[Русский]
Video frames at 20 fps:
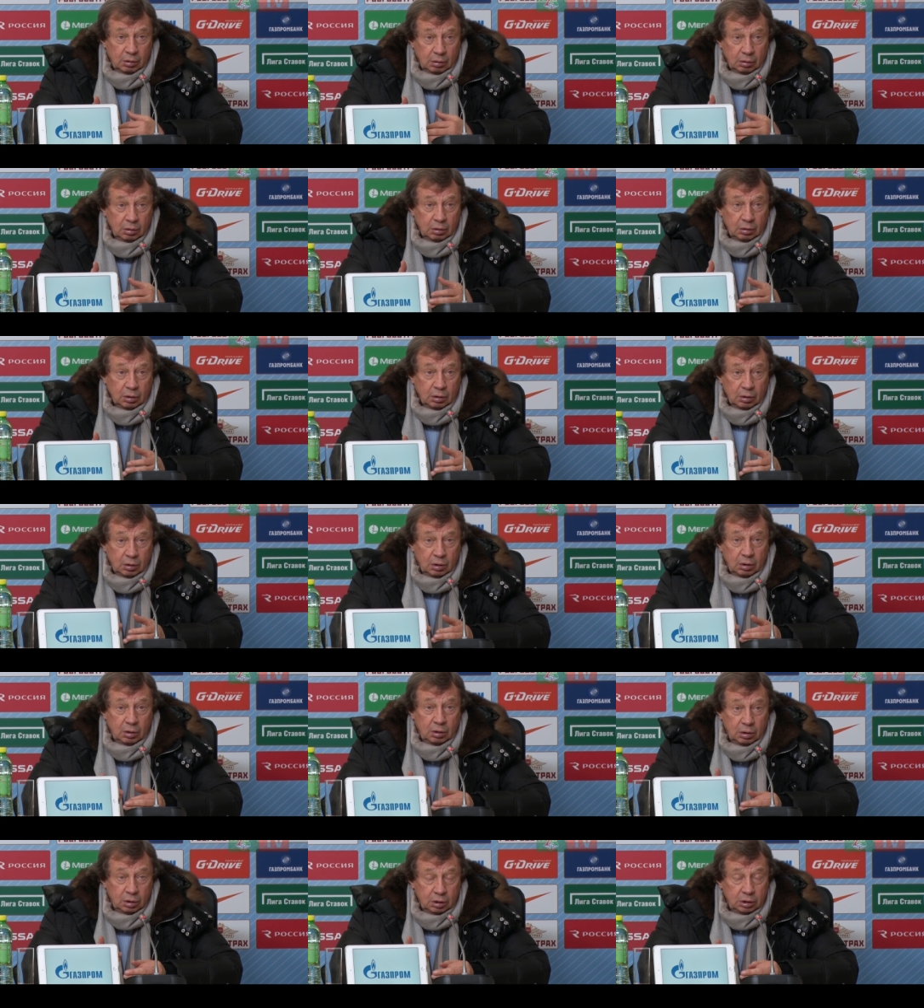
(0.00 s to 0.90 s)

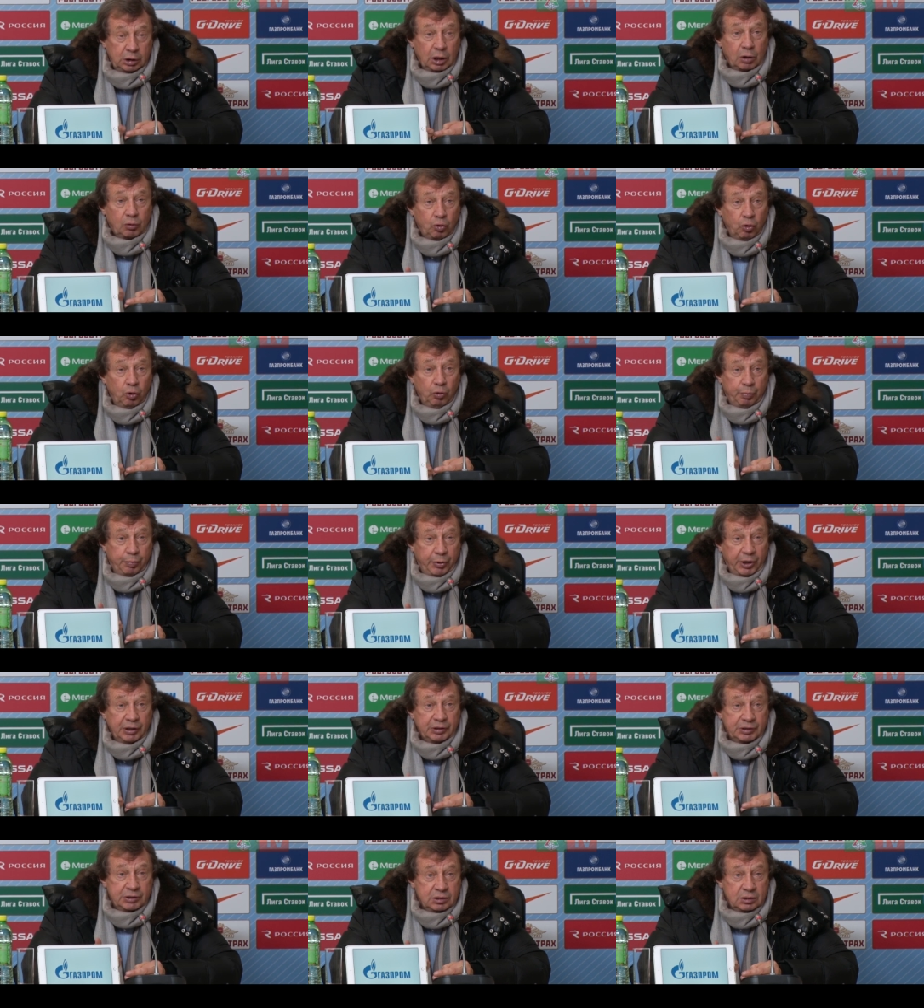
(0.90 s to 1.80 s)
э, такую
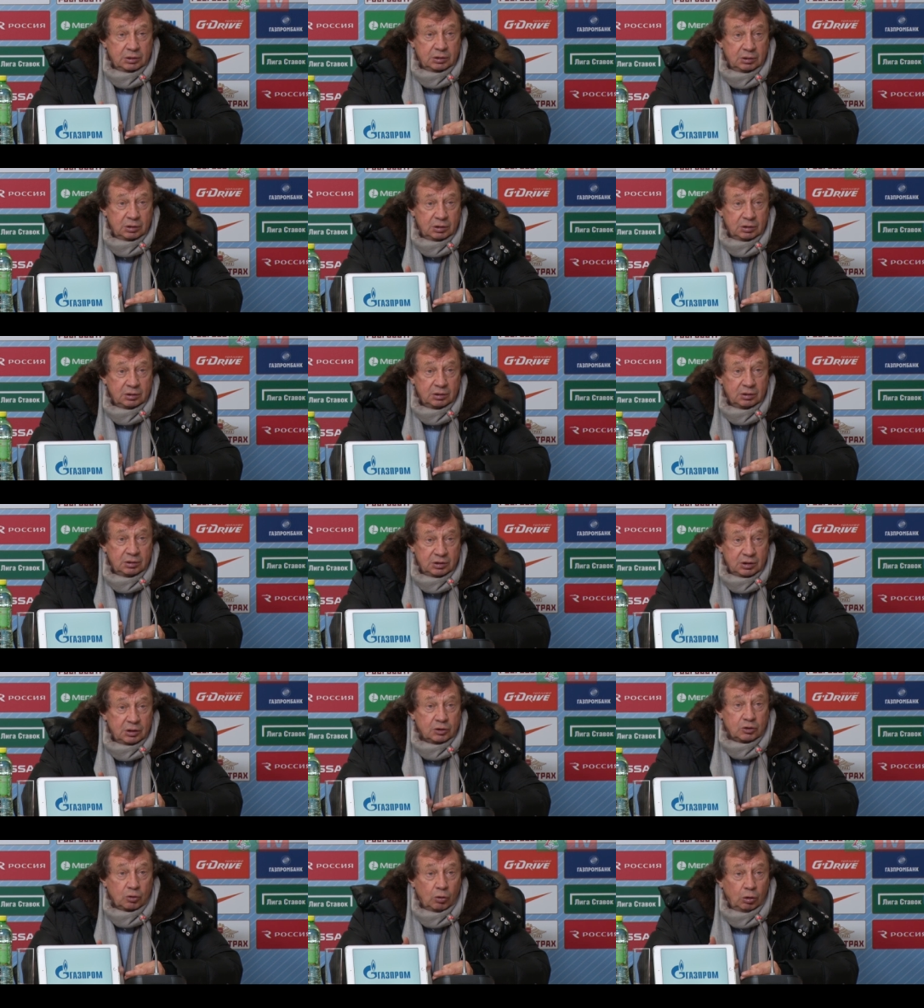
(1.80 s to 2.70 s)

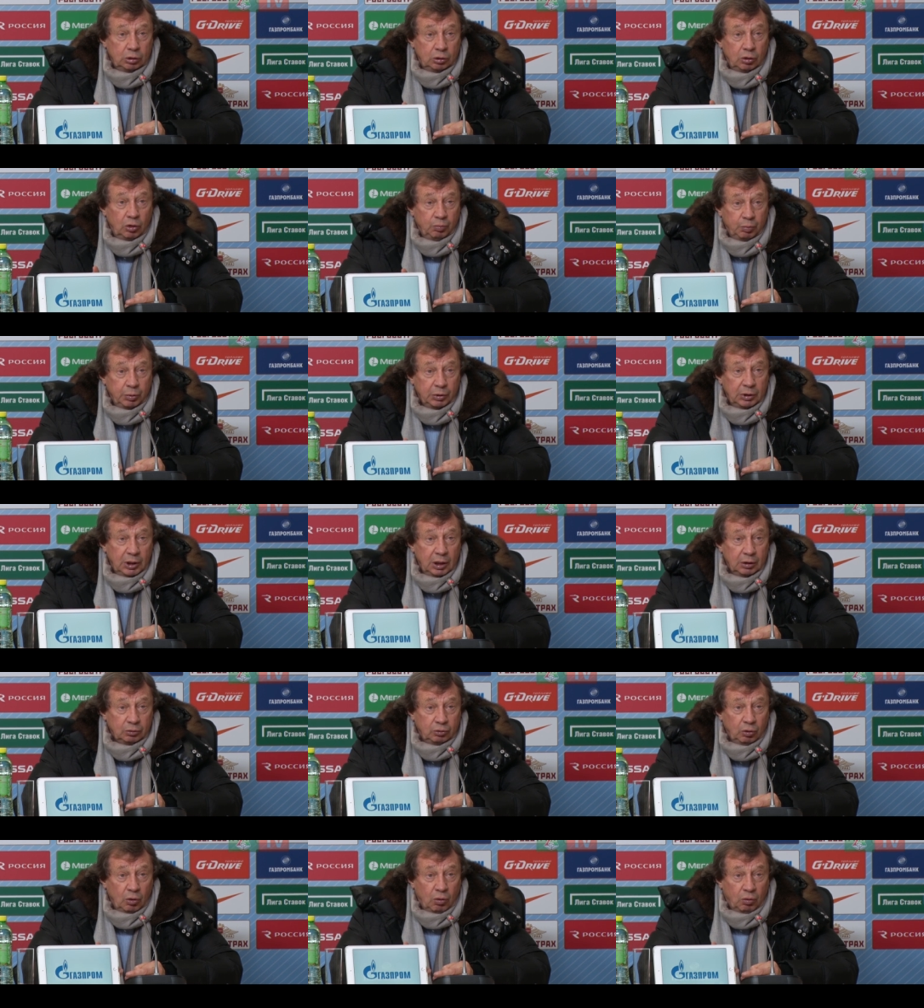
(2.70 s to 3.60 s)
предсезонную
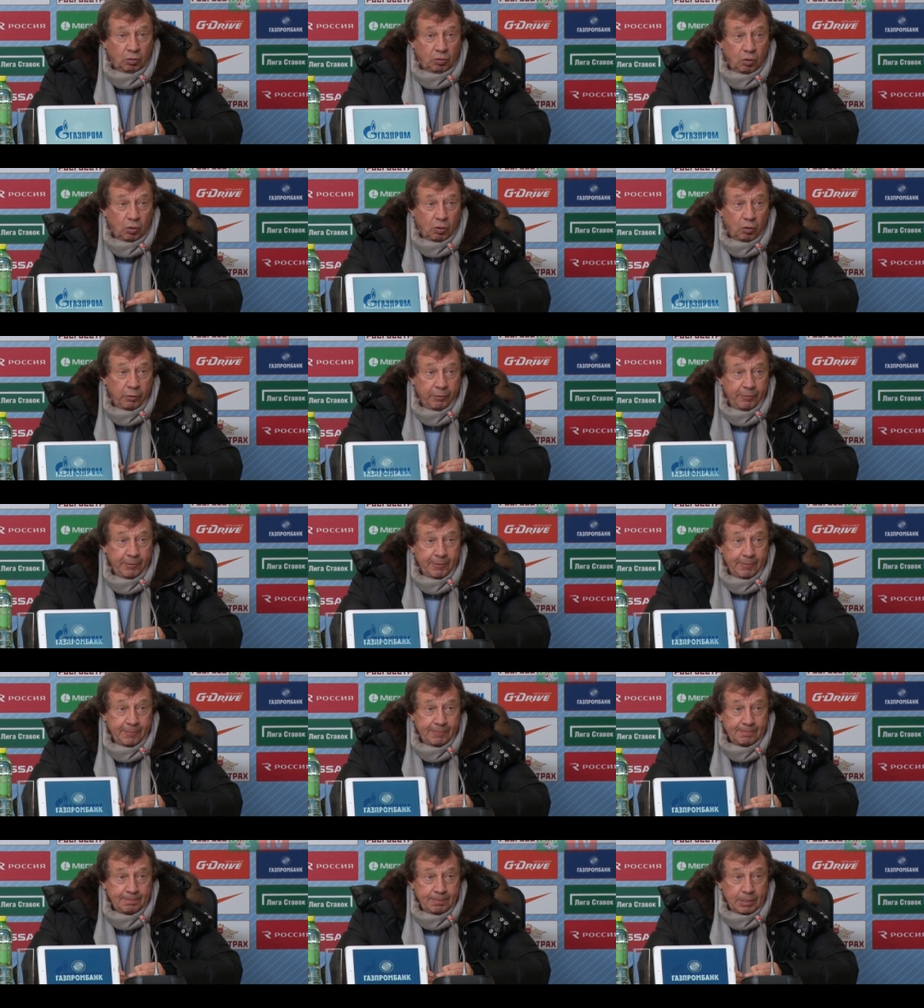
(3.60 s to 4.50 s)
подготовку –
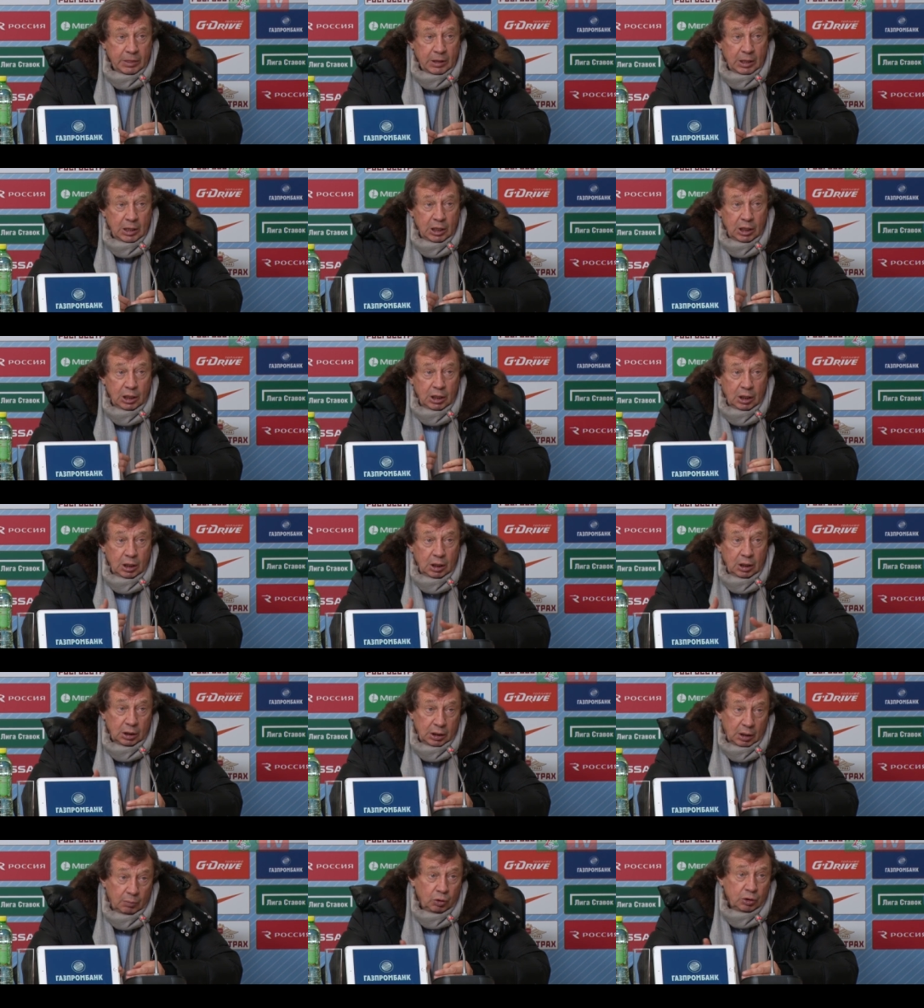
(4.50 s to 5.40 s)

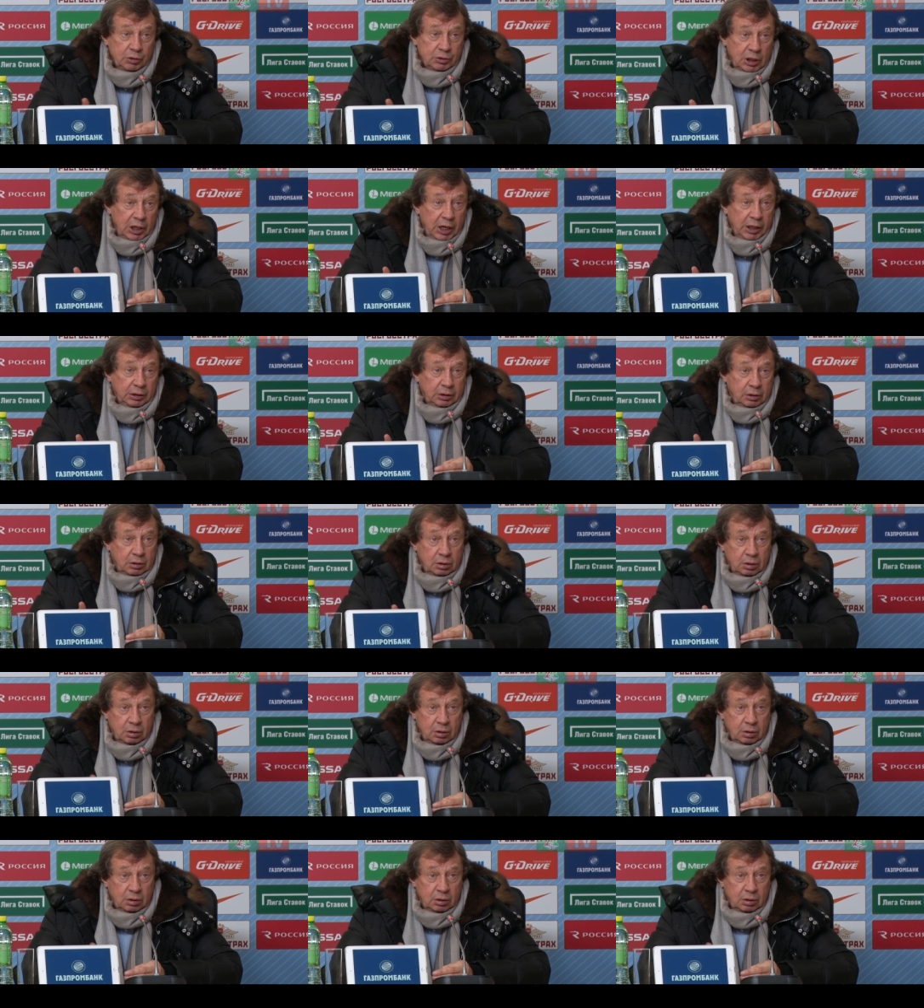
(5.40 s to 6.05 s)
и, на мой взгляд,